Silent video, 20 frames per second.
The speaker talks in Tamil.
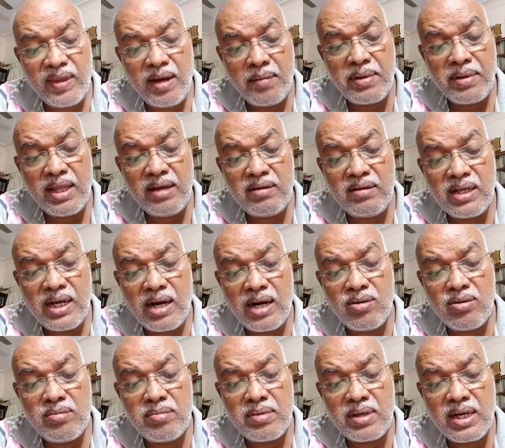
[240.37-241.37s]
அப்படி தான் வந்து
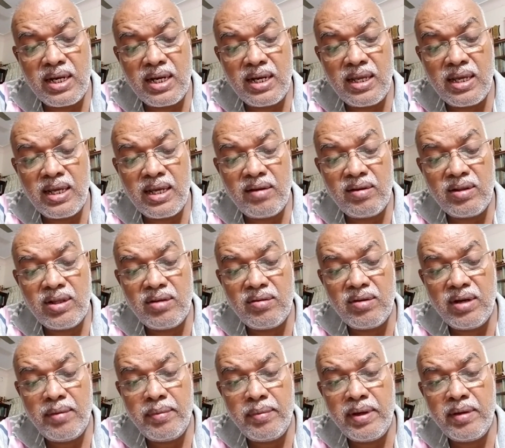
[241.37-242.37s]
கடவுள் பேரால் வந்து
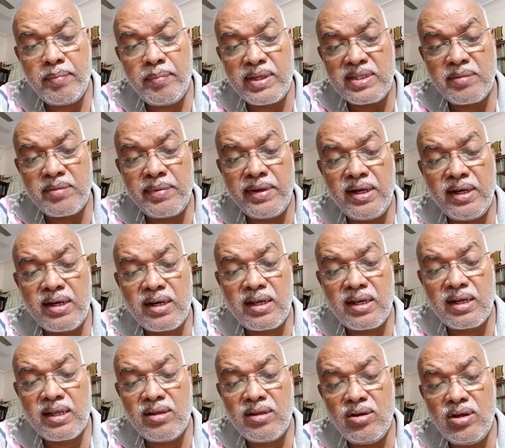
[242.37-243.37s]
இவங்க எப்படி பசப்பிக்கிட்டு
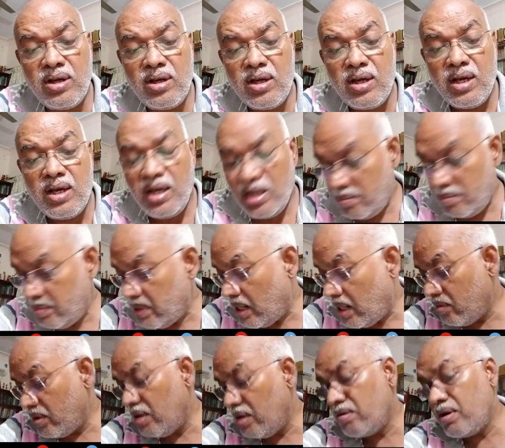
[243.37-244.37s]
இருக்கிறதோ அது மாதிரி
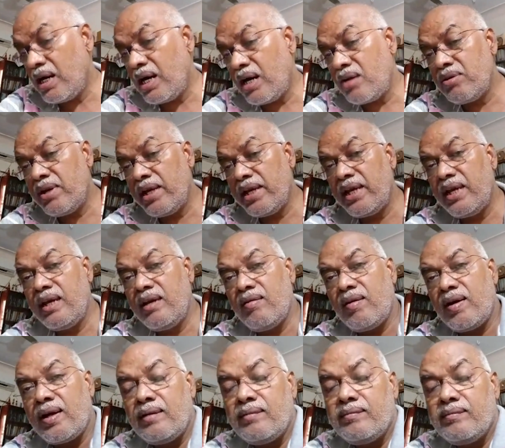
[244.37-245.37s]
அவங்களே அவங்கள
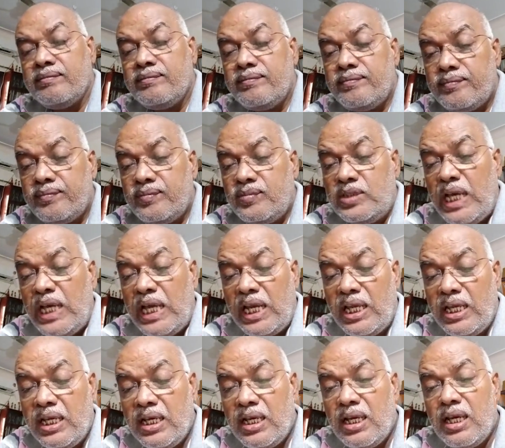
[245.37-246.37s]
கடவுளாக்கிக்குவாங்க சரி
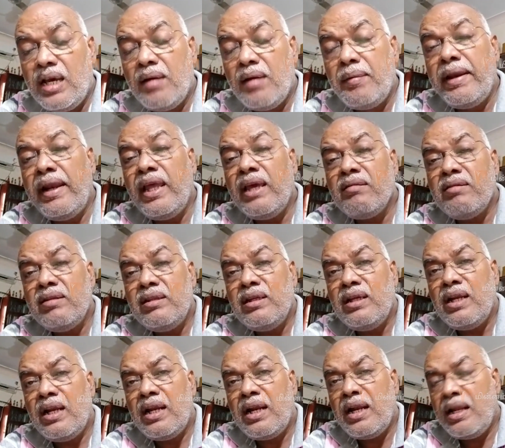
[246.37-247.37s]
இப்போ இன்றைக்கி வந்து
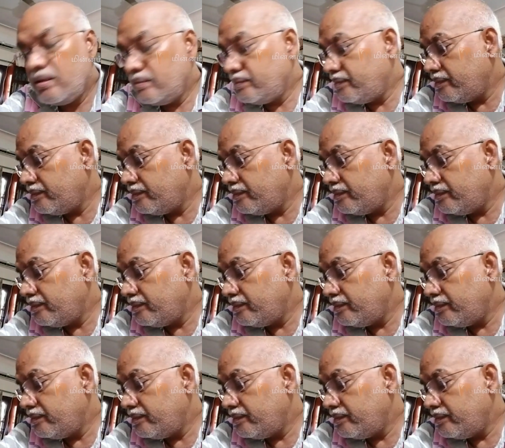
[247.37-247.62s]
என்னென்னா